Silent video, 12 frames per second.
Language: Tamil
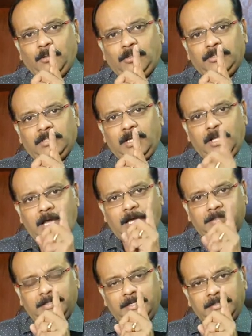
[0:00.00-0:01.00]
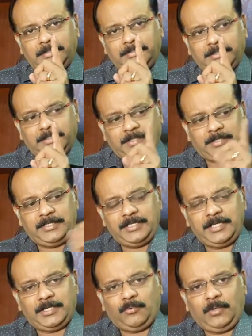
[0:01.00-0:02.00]
போட்டிருந்தாலும் அத்தனை திட்டத்துக்கு
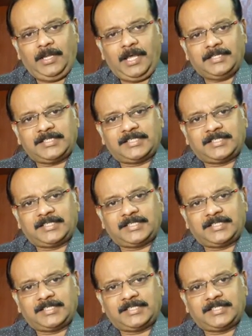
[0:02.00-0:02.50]
ஈக்குவலா